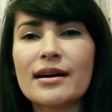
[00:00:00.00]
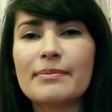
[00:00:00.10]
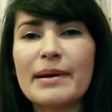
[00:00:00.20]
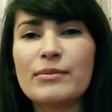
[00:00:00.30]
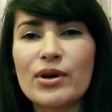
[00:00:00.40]

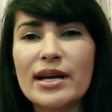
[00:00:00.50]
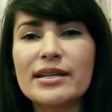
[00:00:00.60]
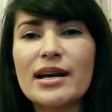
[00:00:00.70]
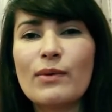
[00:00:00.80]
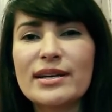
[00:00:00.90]
เป็นบทเรียน
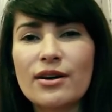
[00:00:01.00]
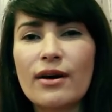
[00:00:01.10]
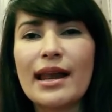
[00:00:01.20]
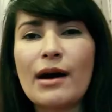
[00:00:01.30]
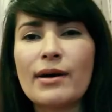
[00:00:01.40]
ที่เอาไว้สอ
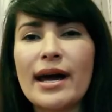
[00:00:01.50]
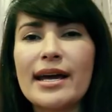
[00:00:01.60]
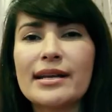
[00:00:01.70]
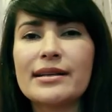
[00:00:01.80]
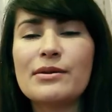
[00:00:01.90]
นเราให้
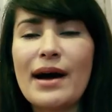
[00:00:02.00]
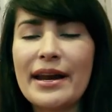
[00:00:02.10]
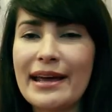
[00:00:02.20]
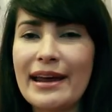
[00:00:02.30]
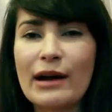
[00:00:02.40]
ที่ว่า
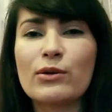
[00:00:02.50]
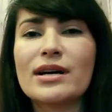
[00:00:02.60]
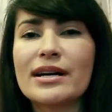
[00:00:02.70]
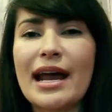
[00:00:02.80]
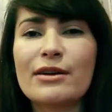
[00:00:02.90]
ในอนาคต
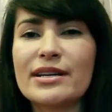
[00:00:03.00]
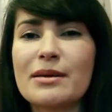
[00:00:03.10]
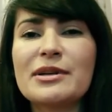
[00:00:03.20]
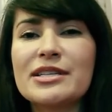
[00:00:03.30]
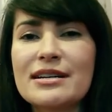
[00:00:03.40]
ข้างหน้าเราจะ
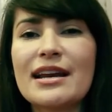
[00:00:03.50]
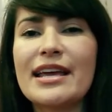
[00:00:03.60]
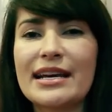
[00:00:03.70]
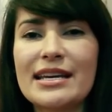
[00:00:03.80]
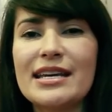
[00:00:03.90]
ได้ไม่เจออะไร
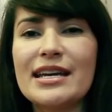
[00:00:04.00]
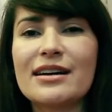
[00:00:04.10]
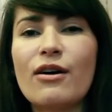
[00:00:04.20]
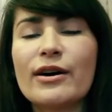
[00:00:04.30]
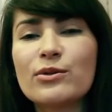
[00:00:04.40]
อย่างนี้อีก
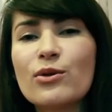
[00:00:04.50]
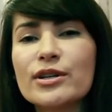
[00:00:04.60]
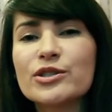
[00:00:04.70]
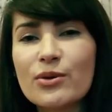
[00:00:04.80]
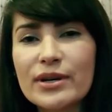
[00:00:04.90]
ขอให้ทุกค
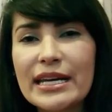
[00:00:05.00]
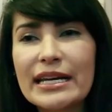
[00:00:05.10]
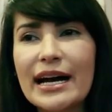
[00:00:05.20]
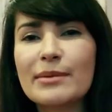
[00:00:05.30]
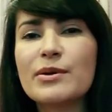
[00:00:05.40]
นโชคดี
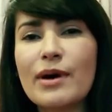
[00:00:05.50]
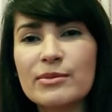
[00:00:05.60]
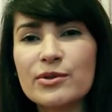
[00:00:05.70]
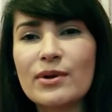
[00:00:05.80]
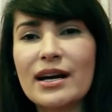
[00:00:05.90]
นะคะมีความ
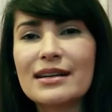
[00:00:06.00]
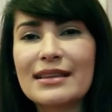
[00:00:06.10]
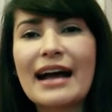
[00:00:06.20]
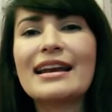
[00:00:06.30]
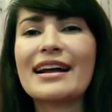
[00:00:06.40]
สุขแล้วก็
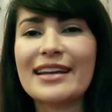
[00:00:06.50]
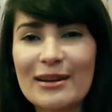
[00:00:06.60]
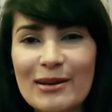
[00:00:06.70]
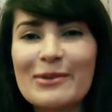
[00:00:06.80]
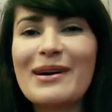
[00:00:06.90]
ตั้งหลักได้
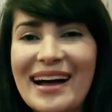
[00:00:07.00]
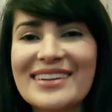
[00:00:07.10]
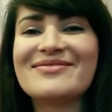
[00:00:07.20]
เร็วๆค่ะ